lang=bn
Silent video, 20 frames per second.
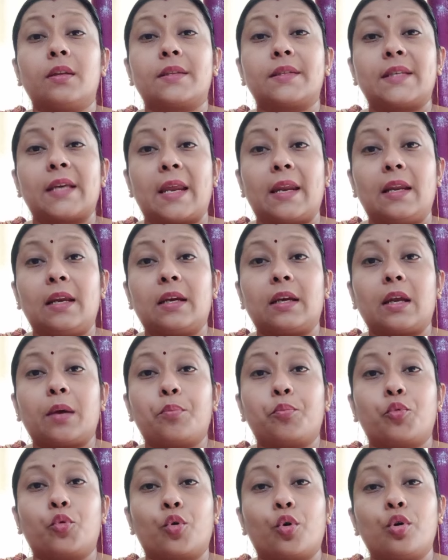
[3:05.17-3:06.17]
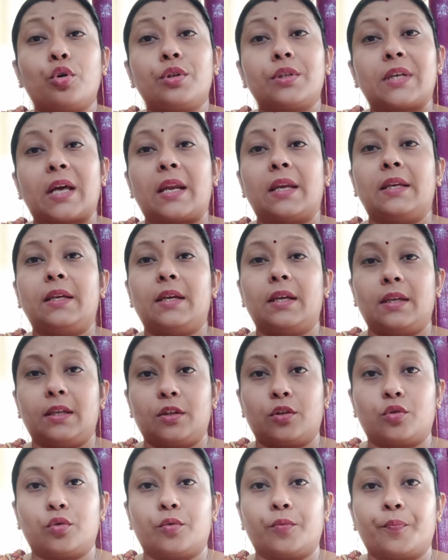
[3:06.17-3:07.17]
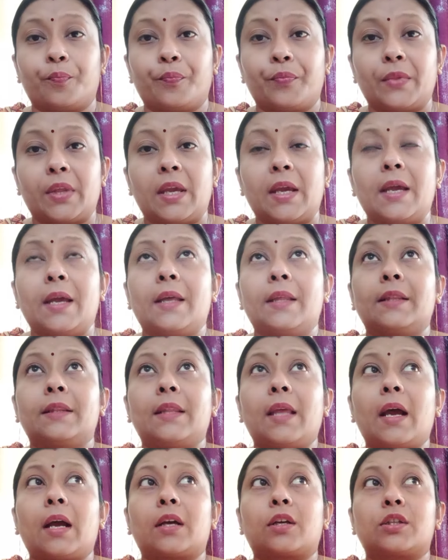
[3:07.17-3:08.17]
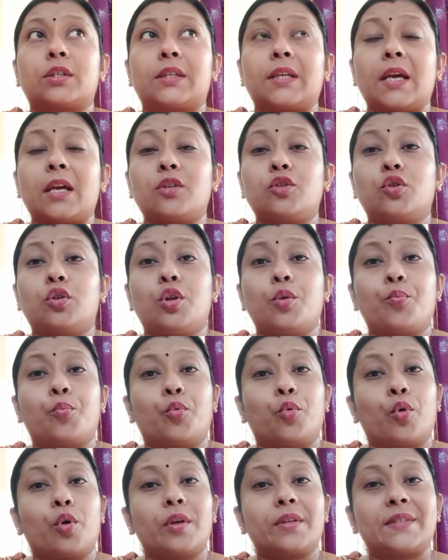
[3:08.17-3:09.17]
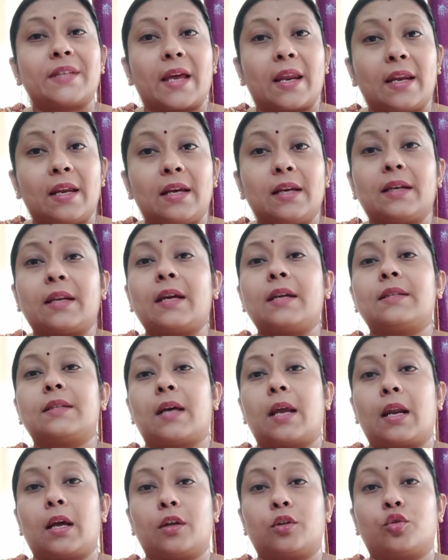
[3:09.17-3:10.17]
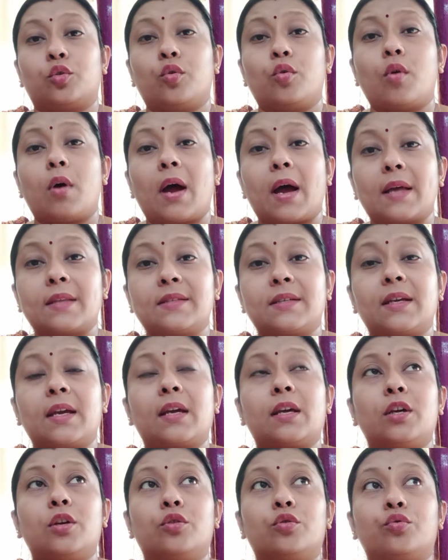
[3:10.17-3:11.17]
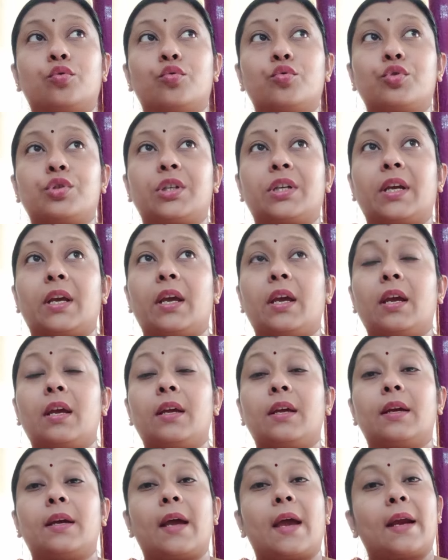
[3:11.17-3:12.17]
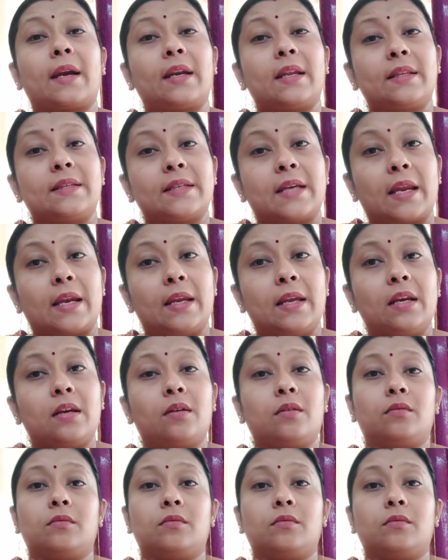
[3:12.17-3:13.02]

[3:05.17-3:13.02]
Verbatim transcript: চ্যানেলটা পুরো চালিয়ে নিত দেখ সে যদি পুরো চ্যানেলটাই চালাতো আজকে কিন্তু সে একটা চ্যানেল